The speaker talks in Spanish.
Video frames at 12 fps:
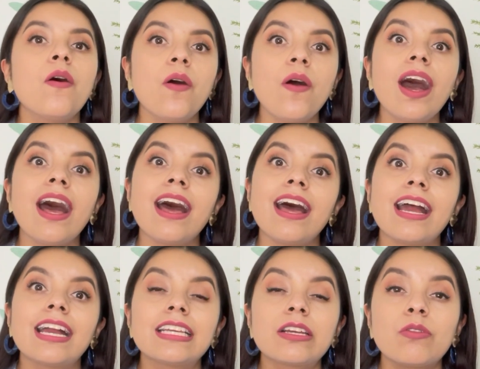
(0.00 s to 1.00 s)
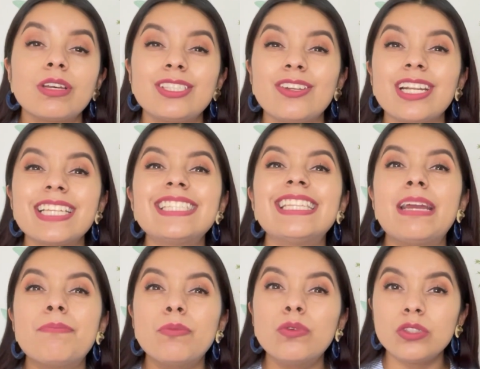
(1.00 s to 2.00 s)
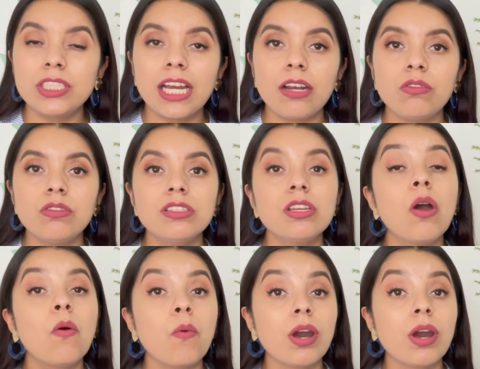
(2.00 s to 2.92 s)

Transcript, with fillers: o a cuestiones de mucha luz